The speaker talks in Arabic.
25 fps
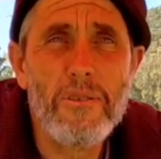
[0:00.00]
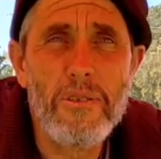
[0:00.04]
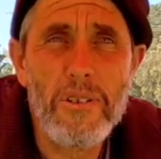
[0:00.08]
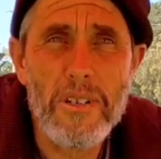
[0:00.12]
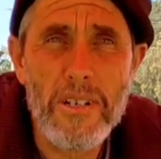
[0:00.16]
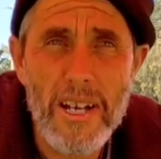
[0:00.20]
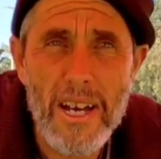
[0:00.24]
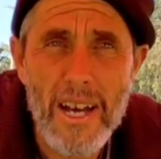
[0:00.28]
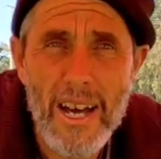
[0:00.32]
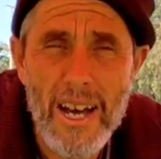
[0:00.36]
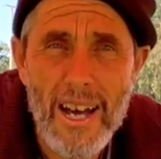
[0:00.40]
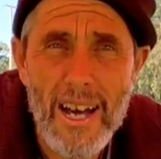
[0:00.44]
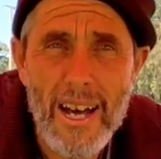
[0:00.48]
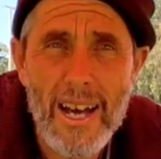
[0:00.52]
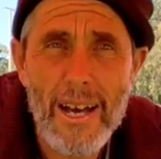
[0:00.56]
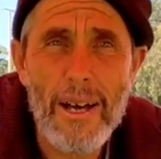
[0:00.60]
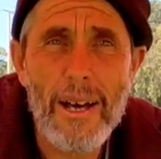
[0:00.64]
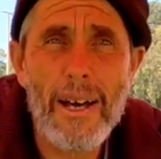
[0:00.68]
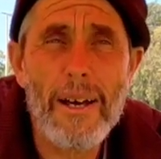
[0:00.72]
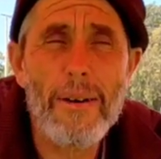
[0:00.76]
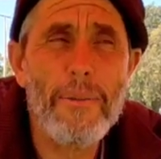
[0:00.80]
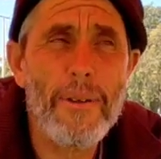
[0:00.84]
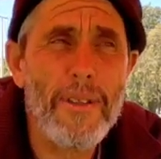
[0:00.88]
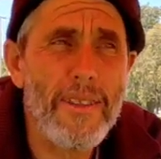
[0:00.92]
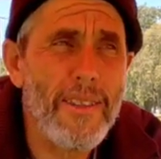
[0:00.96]
وانا
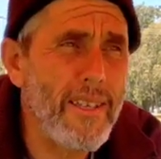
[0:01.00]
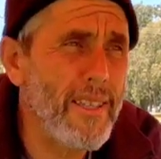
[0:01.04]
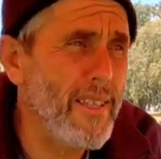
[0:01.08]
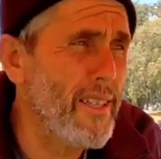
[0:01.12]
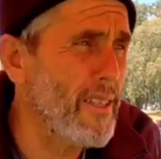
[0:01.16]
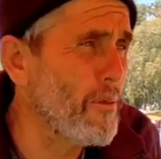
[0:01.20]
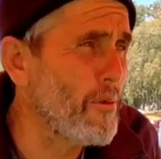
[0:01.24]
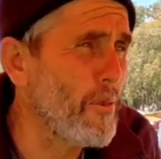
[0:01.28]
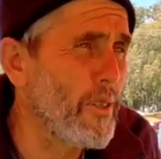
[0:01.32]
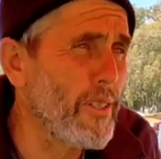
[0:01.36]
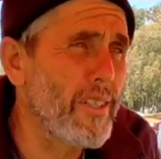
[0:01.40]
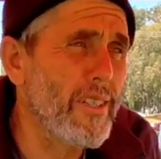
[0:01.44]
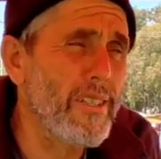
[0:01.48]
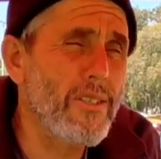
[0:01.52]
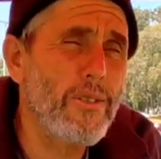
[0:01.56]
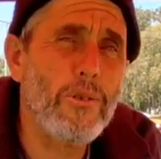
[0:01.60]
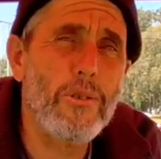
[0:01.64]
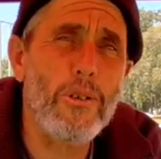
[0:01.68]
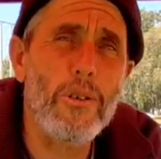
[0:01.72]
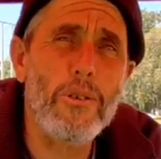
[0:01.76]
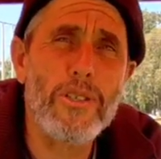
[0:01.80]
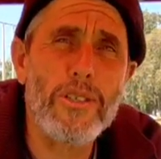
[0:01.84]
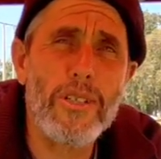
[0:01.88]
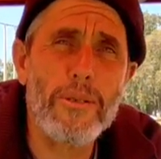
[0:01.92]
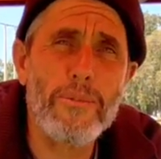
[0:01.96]
عاد كي مودي
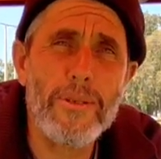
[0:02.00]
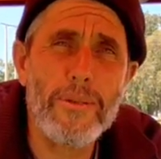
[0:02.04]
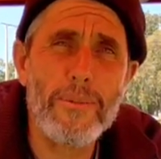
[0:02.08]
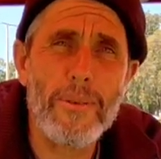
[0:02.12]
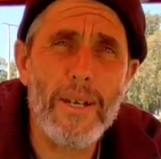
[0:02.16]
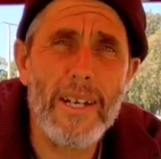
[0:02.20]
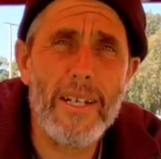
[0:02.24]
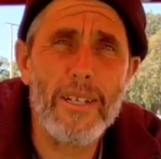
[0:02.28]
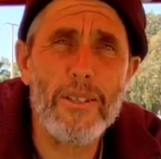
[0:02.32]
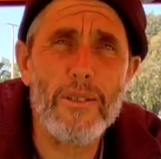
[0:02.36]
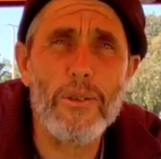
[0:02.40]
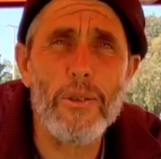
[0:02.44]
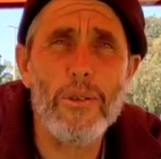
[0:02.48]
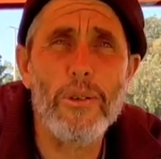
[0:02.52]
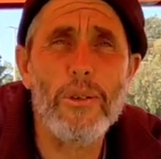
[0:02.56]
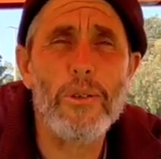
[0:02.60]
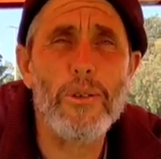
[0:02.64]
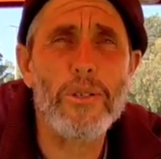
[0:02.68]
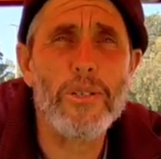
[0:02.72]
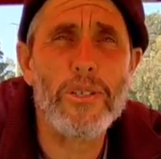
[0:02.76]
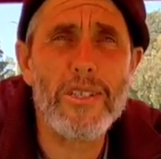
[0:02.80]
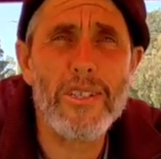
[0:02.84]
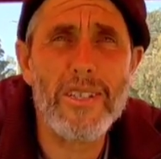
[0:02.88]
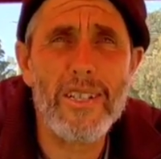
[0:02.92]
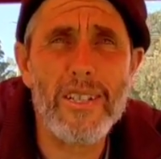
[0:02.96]
ب 70
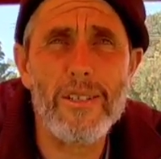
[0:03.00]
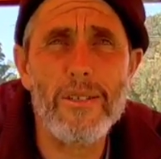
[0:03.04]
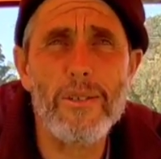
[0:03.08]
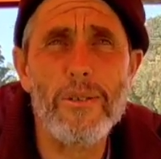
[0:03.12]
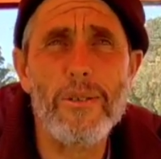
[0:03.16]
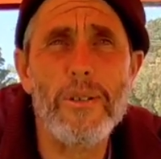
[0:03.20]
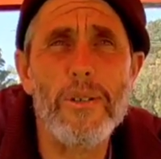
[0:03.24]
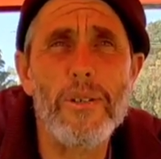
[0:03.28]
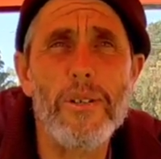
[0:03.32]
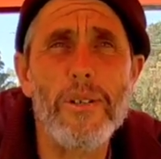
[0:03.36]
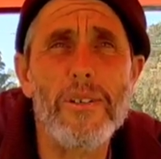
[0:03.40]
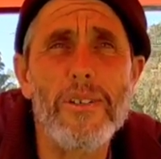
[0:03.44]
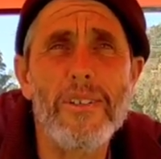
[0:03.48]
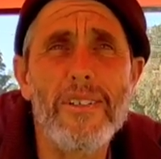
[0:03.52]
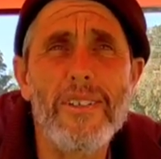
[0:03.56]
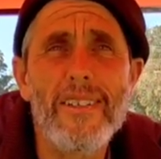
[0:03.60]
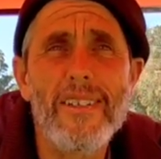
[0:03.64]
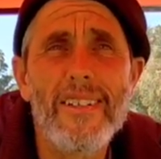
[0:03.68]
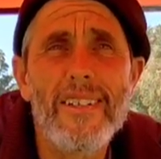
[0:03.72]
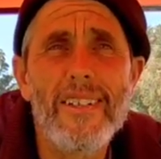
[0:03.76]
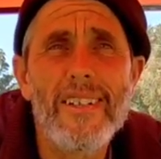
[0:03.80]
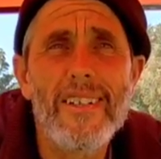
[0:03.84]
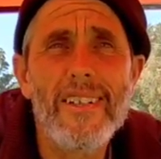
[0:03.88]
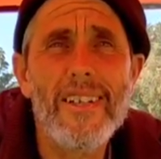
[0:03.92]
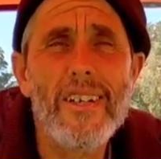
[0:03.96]
دورو 60 دورو
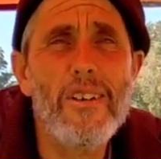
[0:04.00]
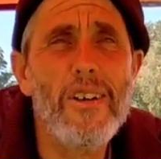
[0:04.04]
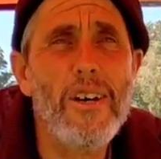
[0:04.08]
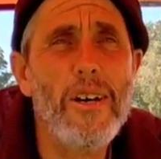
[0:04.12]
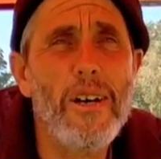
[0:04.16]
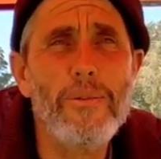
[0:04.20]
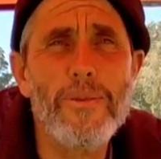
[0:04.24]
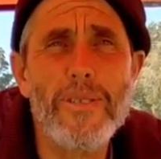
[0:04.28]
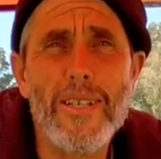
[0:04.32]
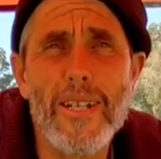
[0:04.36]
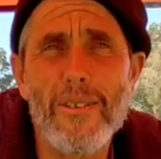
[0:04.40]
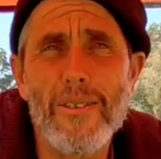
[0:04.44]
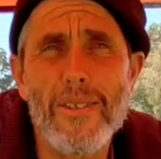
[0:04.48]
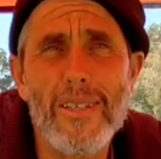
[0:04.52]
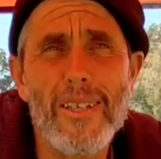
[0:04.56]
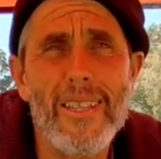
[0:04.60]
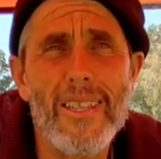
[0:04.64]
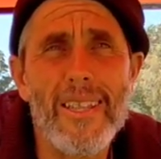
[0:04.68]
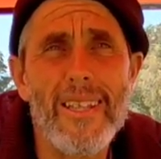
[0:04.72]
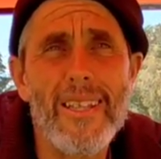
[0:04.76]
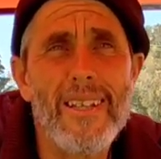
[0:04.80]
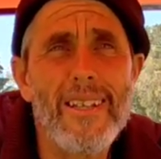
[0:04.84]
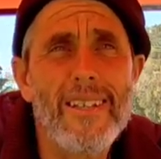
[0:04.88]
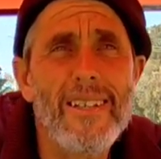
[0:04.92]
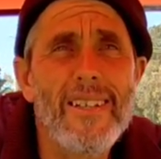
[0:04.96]
يا اختي
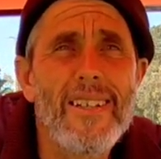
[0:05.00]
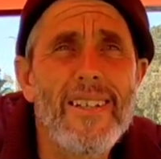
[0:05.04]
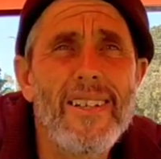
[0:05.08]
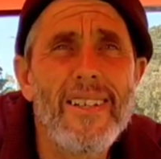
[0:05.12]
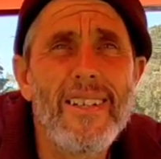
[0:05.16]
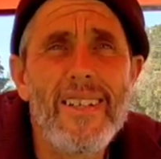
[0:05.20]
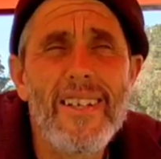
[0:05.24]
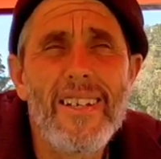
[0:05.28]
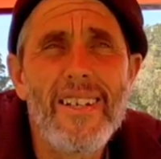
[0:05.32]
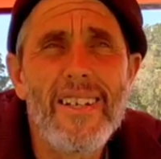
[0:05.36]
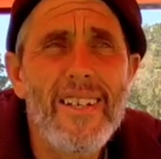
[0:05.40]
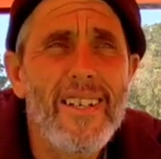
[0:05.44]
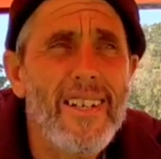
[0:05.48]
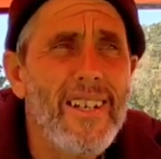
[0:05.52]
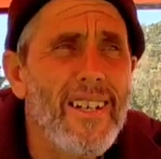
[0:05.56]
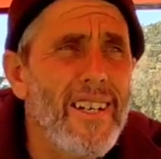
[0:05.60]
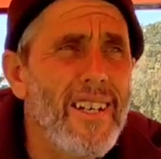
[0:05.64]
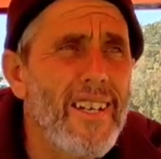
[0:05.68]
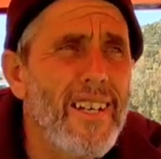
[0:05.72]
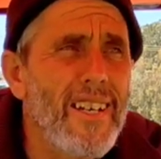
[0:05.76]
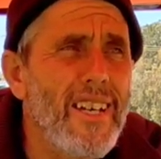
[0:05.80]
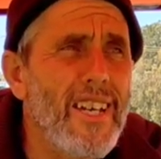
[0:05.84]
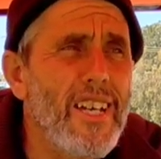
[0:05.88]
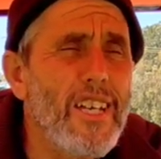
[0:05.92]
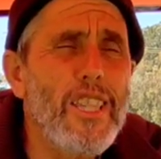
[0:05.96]

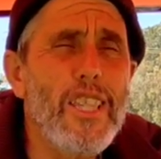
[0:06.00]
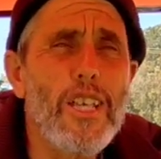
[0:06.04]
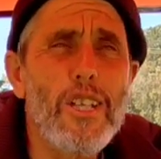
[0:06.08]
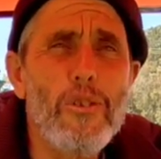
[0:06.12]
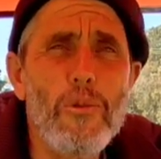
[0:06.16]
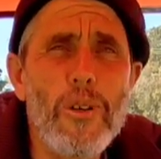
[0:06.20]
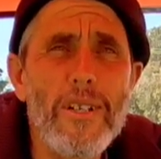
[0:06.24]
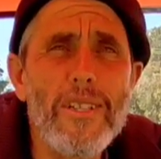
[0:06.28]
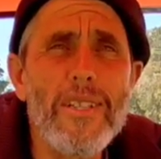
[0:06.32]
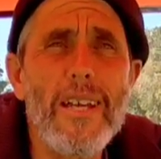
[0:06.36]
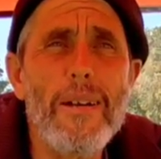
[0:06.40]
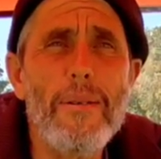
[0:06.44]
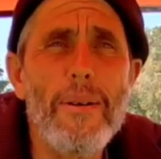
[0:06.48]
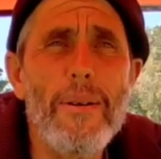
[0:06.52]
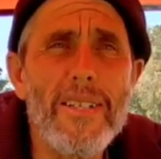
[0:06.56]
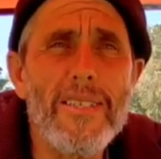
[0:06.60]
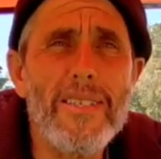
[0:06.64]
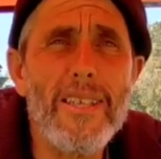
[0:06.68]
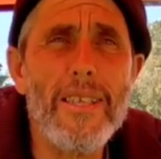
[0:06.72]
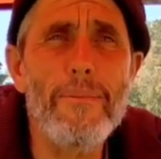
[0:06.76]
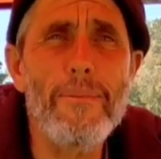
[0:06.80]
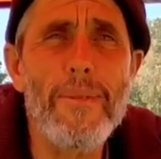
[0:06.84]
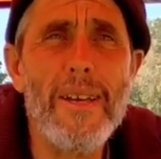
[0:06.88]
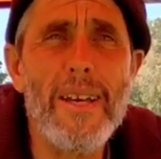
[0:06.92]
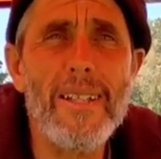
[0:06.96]
قبل كي مودي
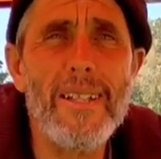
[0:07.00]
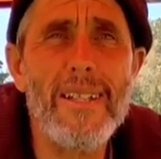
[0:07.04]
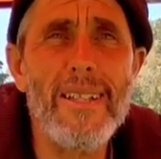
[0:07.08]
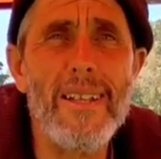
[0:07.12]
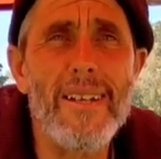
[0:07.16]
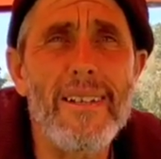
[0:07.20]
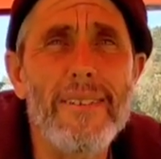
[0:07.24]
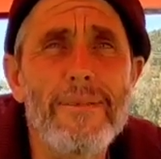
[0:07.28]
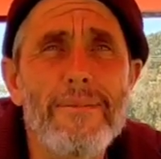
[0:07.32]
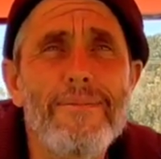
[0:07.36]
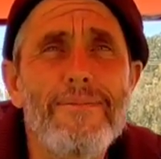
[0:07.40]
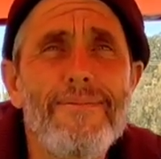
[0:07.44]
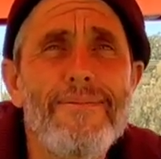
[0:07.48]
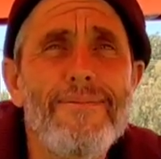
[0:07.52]
اختي 100 درهم